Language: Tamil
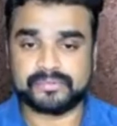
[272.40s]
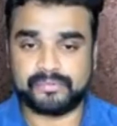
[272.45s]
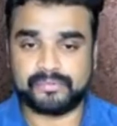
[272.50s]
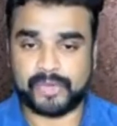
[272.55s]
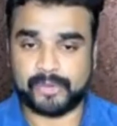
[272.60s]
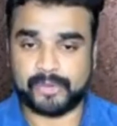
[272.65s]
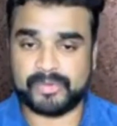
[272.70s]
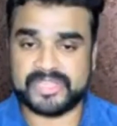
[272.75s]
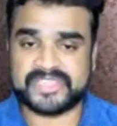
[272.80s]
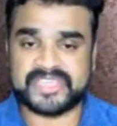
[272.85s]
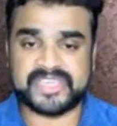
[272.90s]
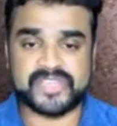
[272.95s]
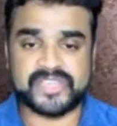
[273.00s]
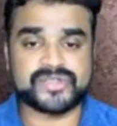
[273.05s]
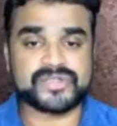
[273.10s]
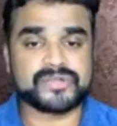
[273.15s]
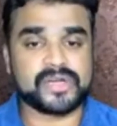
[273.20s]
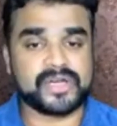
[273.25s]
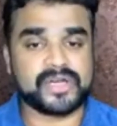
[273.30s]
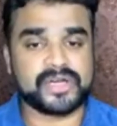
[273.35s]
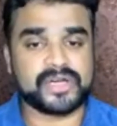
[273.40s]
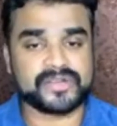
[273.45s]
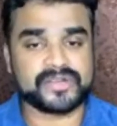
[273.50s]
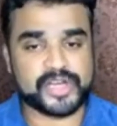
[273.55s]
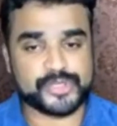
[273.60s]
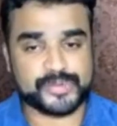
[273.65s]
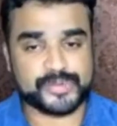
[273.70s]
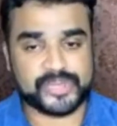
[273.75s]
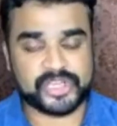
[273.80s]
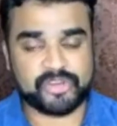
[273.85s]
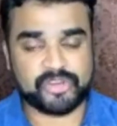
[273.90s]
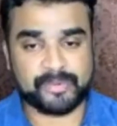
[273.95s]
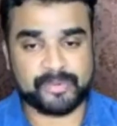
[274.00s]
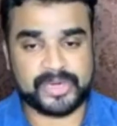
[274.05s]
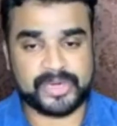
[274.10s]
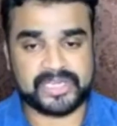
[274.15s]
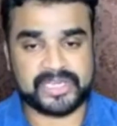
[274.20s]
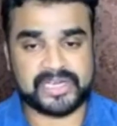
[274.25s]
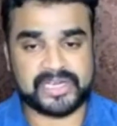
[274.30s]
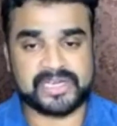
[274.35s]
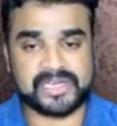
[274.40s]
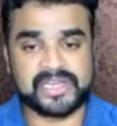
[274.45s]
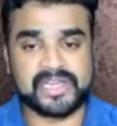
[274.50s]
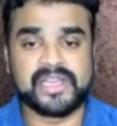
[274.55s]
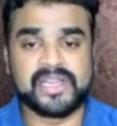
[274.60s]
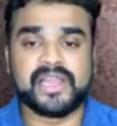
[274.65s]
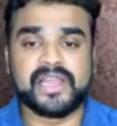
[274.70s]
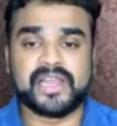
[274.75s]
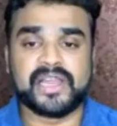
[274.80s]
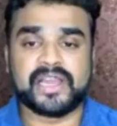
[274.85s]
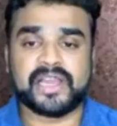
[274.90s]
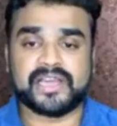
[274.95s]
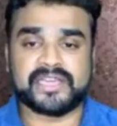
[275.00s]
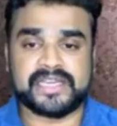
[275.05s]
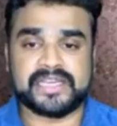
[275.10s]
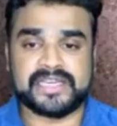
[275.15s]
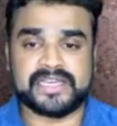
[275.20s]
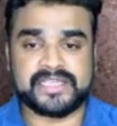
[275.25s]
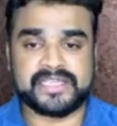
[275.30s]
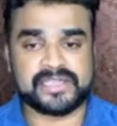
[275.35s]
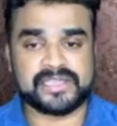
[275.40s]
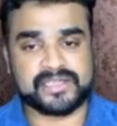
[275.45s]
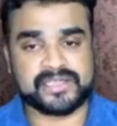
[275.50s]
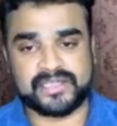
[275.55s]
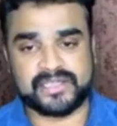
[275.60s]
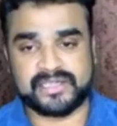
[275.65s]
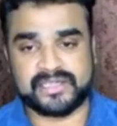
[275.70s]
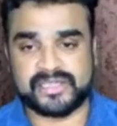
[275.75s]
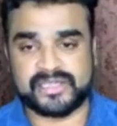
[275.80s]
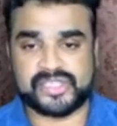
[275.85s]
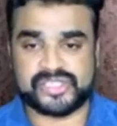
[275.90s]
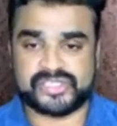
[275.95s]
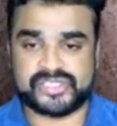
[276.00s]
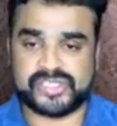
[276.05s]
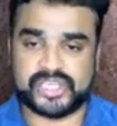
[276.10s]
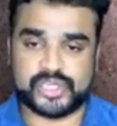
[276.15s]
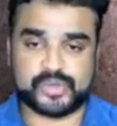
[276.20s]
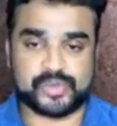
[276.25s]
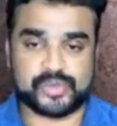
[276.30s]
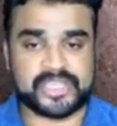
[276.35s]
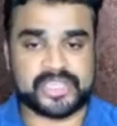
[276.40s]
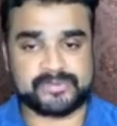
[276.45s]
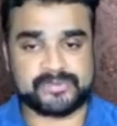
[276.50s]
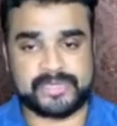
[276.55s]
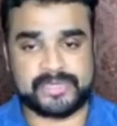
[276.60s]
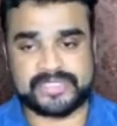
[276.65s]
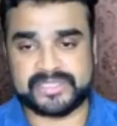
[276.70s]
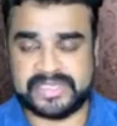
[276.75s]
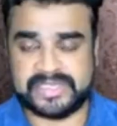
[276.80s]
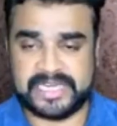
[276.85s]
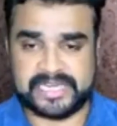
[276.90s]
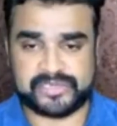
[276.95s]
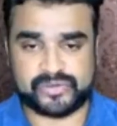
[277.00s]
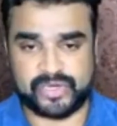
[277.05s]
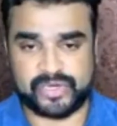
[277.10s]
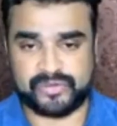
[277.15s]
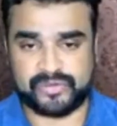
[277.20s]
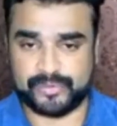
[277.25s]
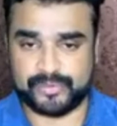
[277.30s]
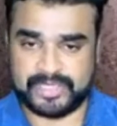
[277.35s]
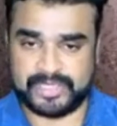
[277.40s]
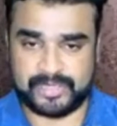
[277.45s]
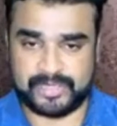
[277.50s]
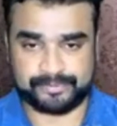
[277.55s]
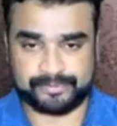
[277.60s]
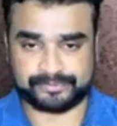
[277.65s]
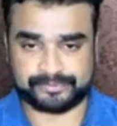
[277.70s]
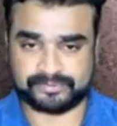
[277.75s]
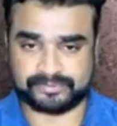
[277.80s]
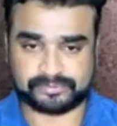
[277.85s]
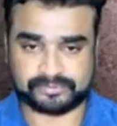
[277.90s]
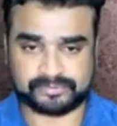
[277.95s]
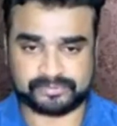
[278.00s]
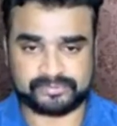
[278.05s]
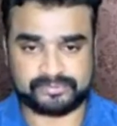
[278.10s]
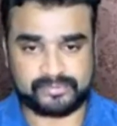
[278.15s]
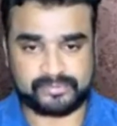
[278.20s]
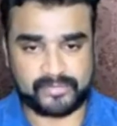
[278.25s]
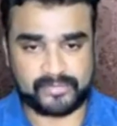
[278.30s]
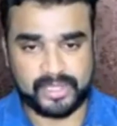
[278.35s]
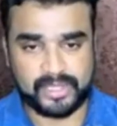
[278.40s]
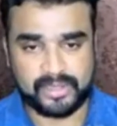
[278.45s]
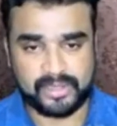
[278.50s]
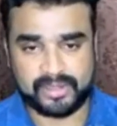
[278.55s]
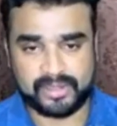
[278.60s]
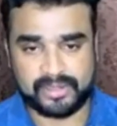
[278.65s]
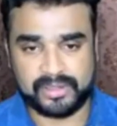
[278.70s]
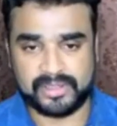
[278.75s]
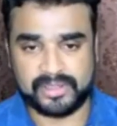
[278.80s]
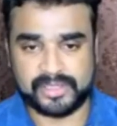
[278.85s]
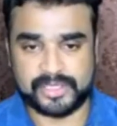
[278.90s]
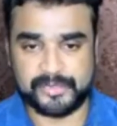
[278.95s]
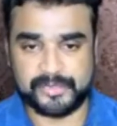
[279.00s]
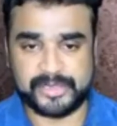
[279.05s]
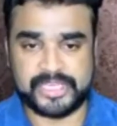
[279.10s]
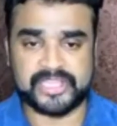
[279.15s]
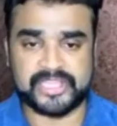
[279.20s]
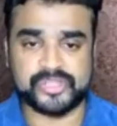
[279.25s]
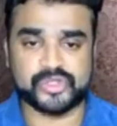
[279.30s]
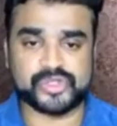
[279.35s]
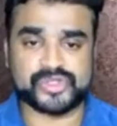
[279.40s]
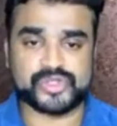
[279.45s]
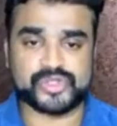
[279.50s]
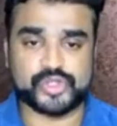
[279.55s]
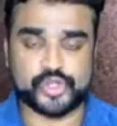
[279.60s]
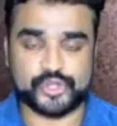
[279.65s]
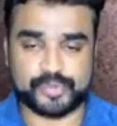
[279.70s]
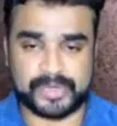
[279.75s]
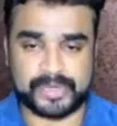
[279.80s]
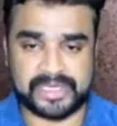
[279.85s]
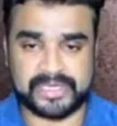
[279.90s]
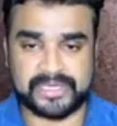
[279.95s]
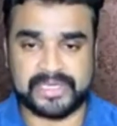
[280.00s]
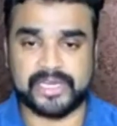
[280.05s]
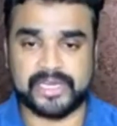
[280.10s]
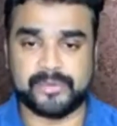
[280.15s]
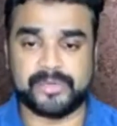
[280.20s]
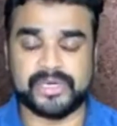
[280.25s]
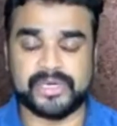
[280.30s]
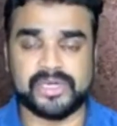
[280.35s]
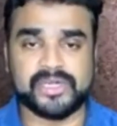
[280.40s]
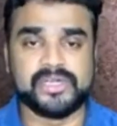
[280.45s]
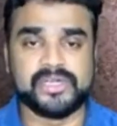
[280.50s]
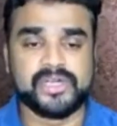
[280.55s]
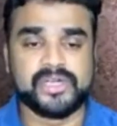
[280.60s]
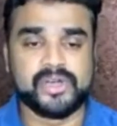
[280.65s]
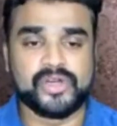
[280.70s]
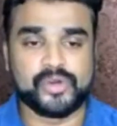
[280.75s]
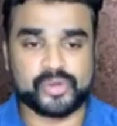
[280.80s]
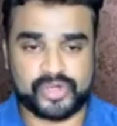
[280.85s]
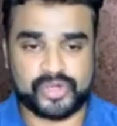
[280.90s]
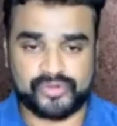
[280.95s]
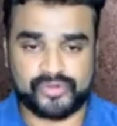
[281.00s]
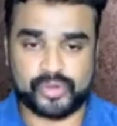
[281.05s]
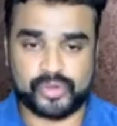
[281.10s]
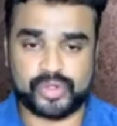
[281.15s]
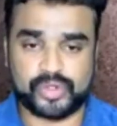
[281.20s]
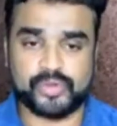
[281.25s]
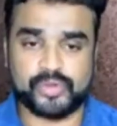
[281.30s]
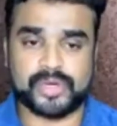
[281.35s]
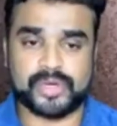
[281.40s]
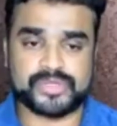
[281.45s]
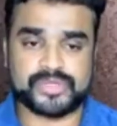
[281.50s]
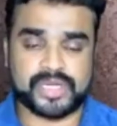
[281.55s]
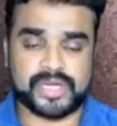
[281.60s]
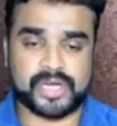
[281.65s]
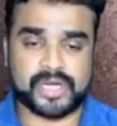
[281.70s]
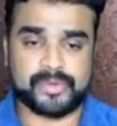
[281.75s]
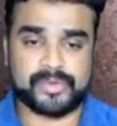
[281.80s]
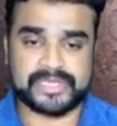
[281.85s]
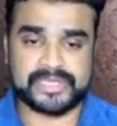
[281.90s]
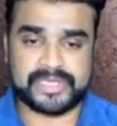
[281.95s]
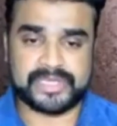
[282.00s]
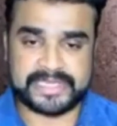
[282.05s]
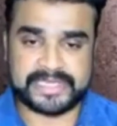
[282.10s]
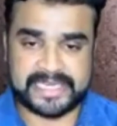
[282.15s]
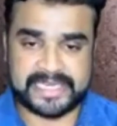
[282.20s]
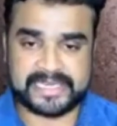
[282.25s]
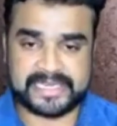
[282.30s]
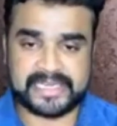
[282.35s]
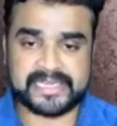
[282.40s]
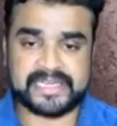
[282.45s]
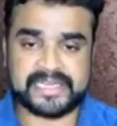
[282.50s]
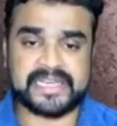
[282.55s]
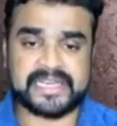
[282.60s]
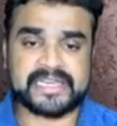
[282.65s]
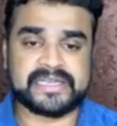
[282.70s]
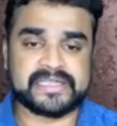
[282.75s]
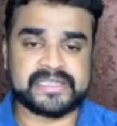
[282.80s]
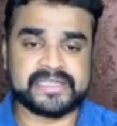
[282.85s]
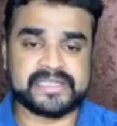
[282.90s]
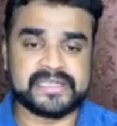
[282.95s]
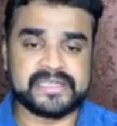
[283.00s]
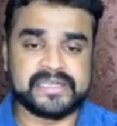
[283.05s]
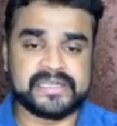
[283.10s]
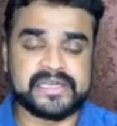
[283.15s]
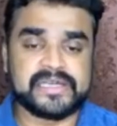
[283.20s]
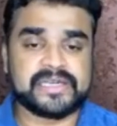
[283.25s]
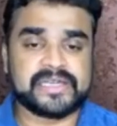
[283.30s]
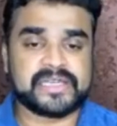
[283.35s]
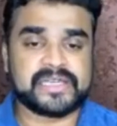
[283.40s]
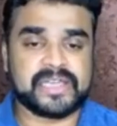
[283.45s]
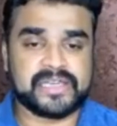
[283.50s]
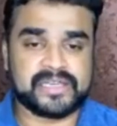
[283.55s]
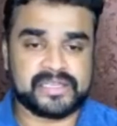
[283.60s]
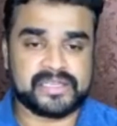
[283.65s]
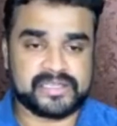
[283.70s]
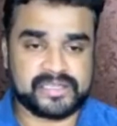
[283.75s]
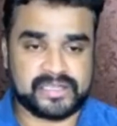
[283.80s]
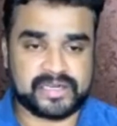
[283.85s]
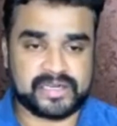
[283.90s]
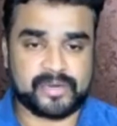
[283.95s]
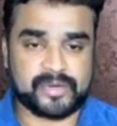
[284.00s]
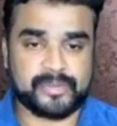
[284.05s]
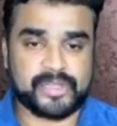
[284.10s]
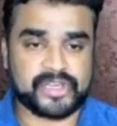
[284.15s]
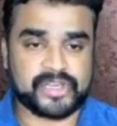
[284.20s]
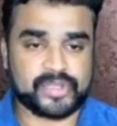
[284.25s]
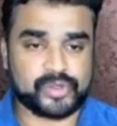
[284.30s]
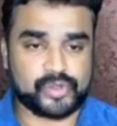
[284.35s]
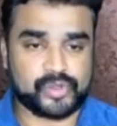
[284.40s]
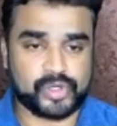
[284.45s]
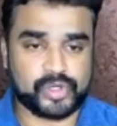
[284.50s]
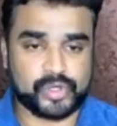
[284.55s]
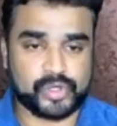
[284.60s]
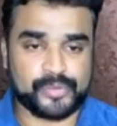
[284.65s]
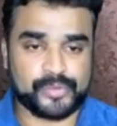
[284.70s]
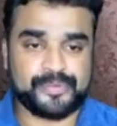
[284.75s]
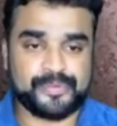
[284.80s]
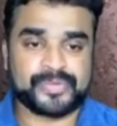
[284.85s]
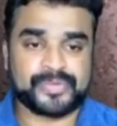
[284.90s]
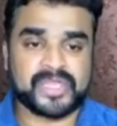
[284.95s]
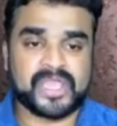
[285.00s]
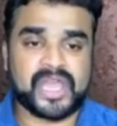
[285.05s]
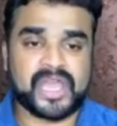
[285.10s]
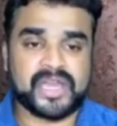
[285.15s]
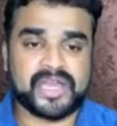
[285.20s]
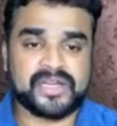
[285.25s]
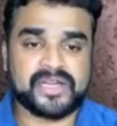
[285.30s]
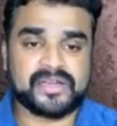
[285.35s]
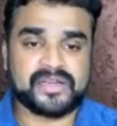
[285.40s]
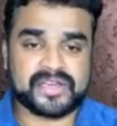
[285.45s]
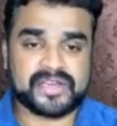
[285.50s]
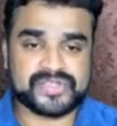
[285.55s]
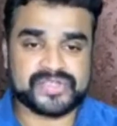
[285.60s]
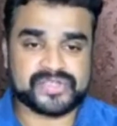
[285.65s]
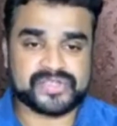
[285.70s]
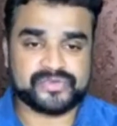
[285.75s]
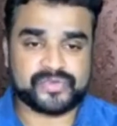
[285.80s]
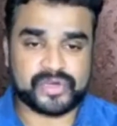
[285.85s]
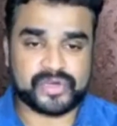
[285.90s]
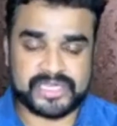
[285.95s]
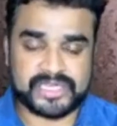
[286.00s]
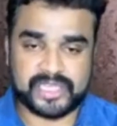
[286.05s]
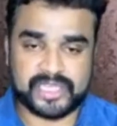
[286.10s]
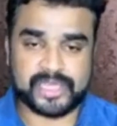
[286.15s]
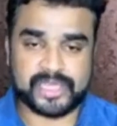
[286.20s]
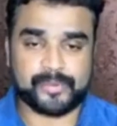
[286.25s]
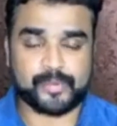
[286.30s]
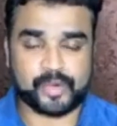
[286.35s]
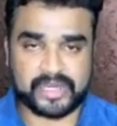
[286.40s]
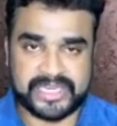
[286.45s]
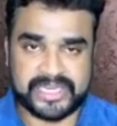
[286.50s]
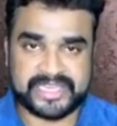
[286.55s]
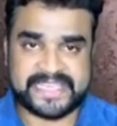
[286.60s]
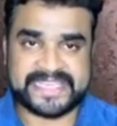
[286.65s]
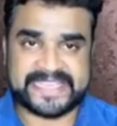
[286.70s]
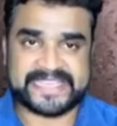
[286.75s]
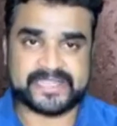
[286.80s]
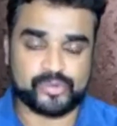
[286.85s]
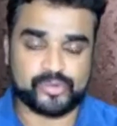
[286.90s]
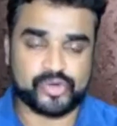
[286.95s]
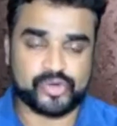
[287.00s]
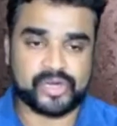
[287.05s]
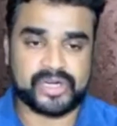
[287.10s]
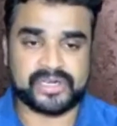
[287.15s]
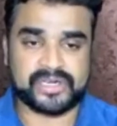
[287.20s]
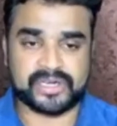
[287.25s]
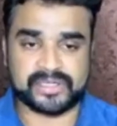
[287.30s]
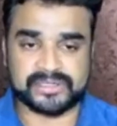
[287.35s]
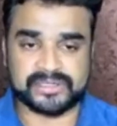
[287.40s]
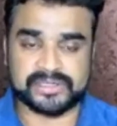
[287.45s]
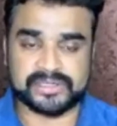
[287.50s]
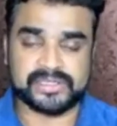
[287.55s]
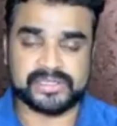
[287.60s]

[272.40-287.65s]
பப்ளிஷிங் அண்ட் டிரான்ஸ்மிட்டிங் ஆஃப் மெட்டீரியல் கண்டெய்னிங் செக்ஷுவல் எக்ஸ்பிளிசிட் இன் எலக்ட்ரானிக் ஃபார்ம் சேம் இப்போ நீங்கள் இதை சூஸ் பண்ணிக்கிட்டீங்க அப்படின்னா உங்களுடைய ஃபோட்டோவை அனுப்பிச்சிட்டாங்க அப்படின்னா என்ன டேட்டு என்ன இயர் அப்படிங்கிறத கொடுக்கணும் அண்ட் ரீசன் ஃபார் டிலே ரிப்போர்ட்டிங் இன்கேஸ் முன்னாடி நடந்து